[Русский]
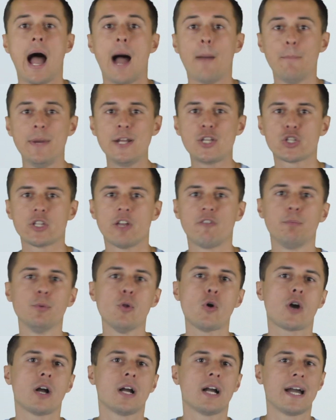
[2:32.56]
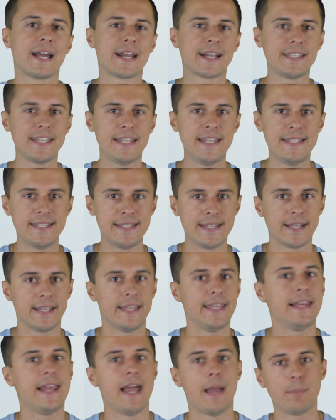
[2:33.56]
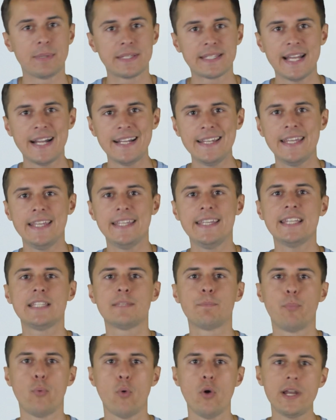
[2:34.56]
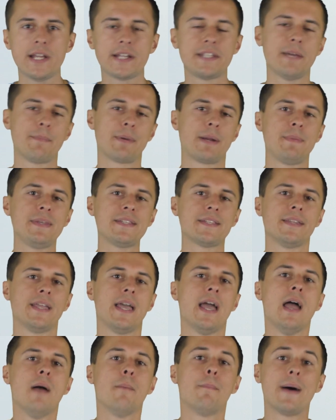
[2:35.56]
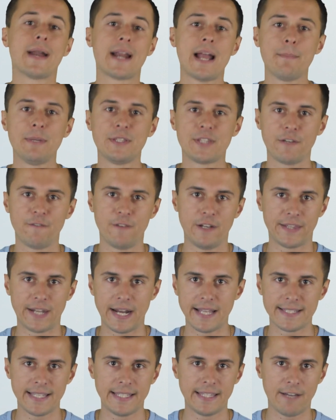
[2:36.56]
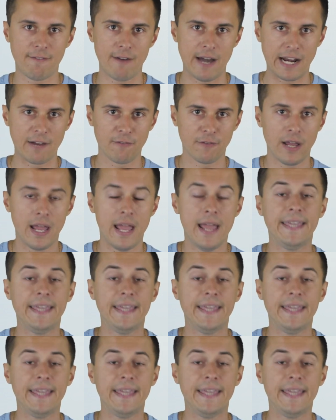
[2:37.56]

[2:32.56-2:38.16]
Обычно в блоках характеристик или описаний есть поле, где прописаны параметры фильтрации товаров.